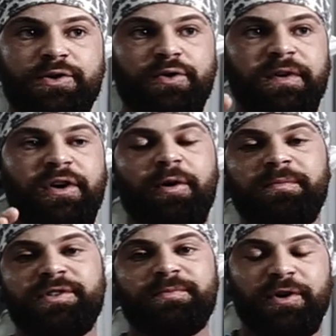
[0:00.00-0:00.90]
So,
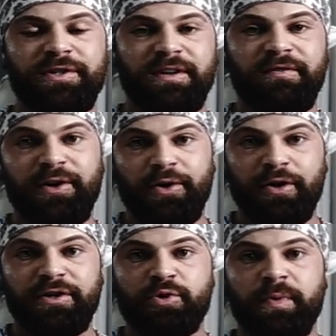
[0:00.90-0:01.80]
willkommen zum heutigen Video.
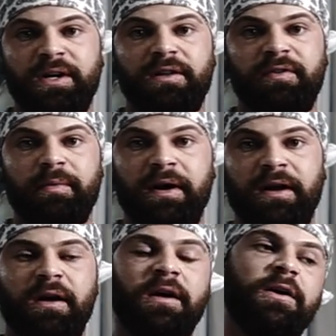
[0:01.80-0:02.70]
Heute sprechen wir
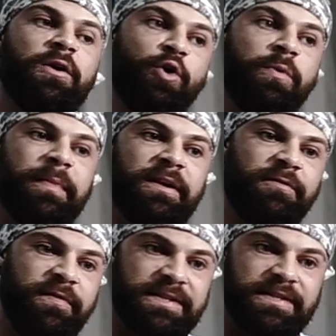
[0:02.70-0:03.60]
mal über meine
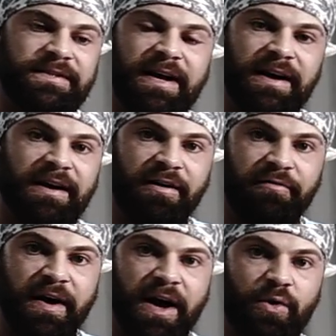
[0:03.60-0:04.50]

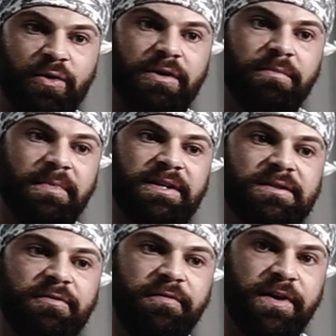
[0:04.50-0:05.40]
14-Tage-Erfahrung mit
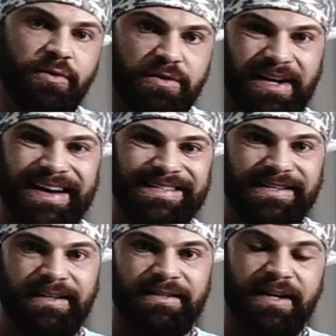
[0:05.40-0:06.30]

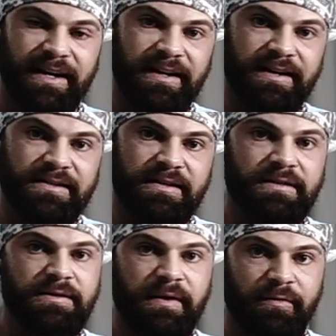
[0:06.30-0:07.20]
34 Trainings
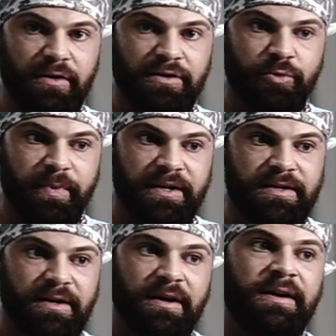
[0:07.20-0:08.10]
in zwei Wochen,
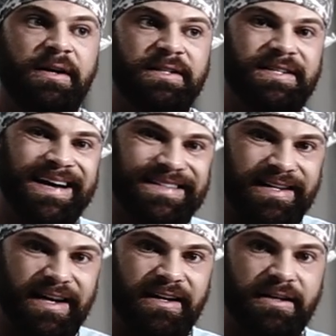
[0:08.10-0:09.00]
sprich drei
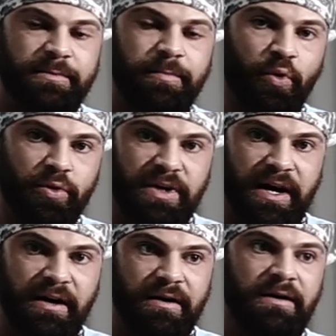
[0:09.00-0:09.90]
Trainings pro
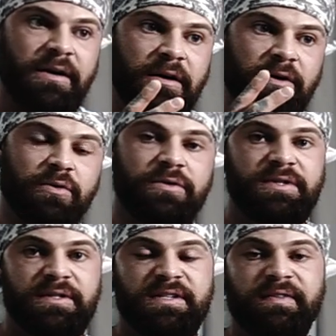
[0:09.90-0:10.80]
Tag
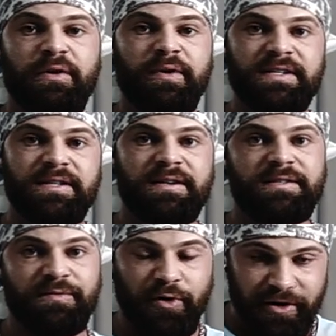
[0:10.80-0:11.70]
und zwei Rest-Days
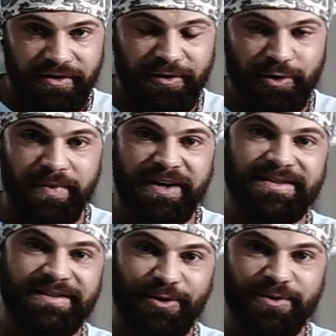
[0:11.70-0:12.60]
die Woche. Viel
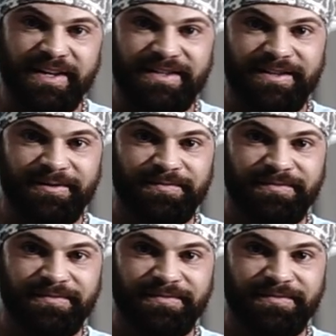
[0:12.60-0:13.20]
Spaß, los geht's.